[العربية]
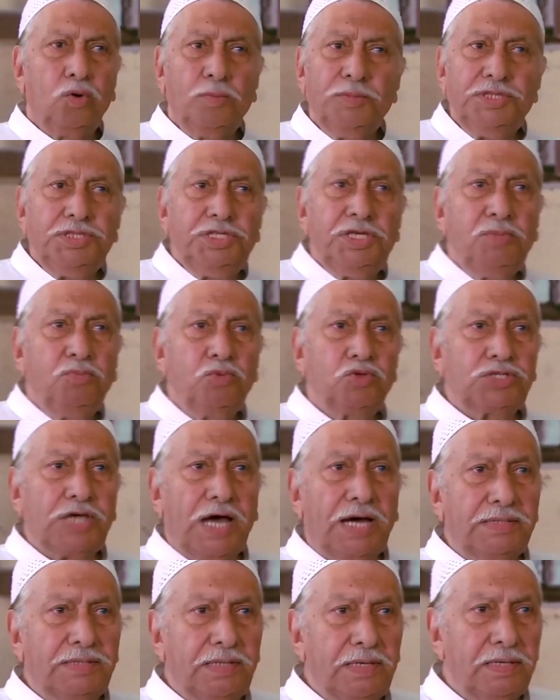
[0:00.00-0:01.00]
ومين دي
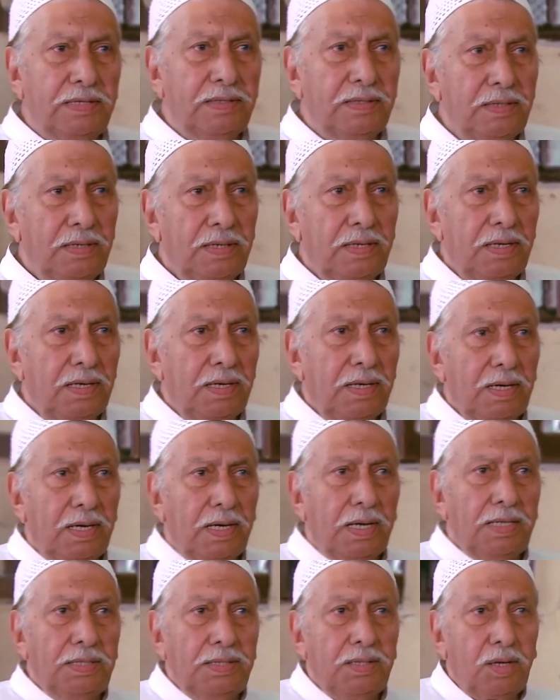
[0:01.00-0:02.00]
المساعدة
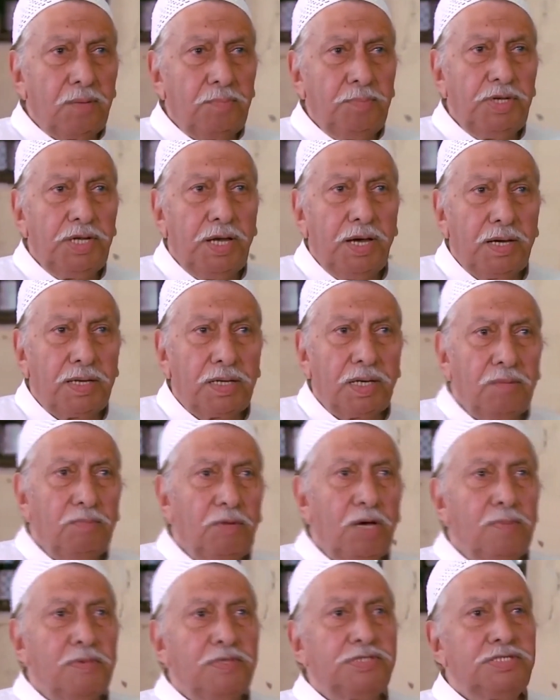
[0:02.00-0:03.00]
اللي ربنا
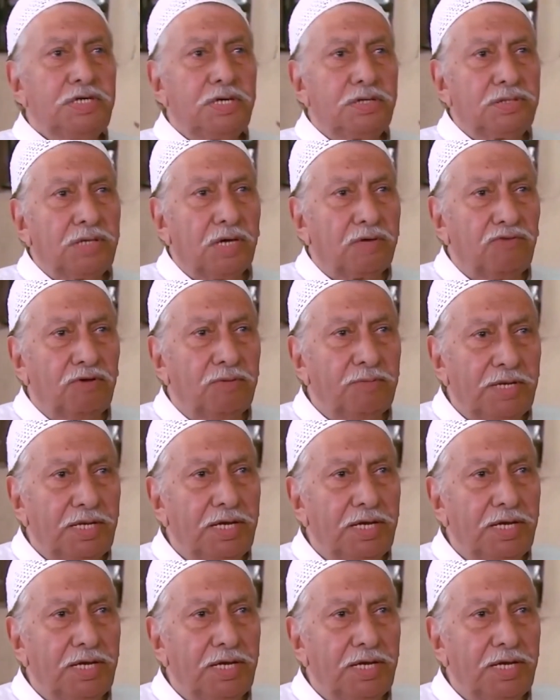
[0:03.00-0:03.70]
أكرمها بزيارتك في